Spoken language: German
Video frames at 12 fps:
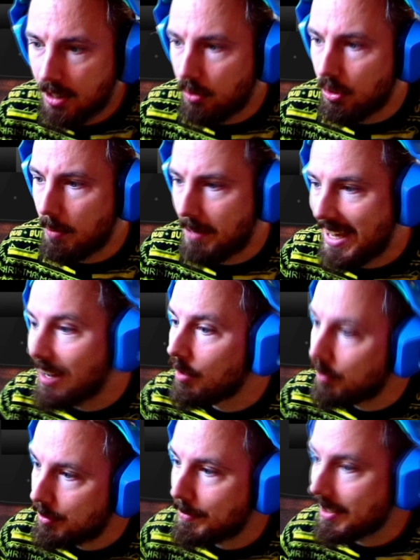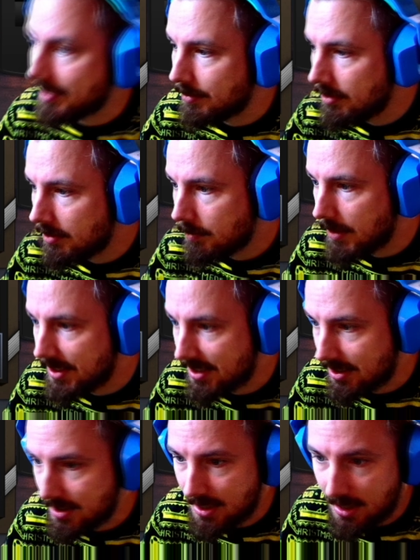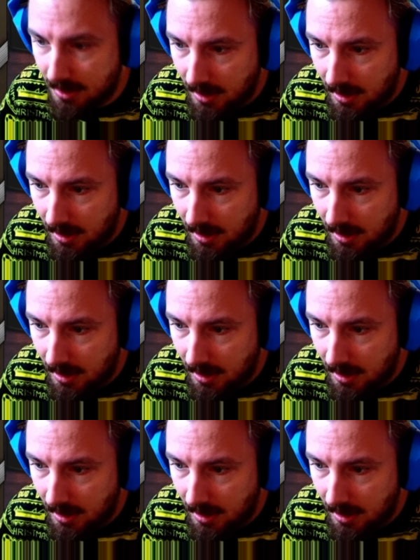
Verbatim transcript: Oder Playoffsplätzen, besser gesagt.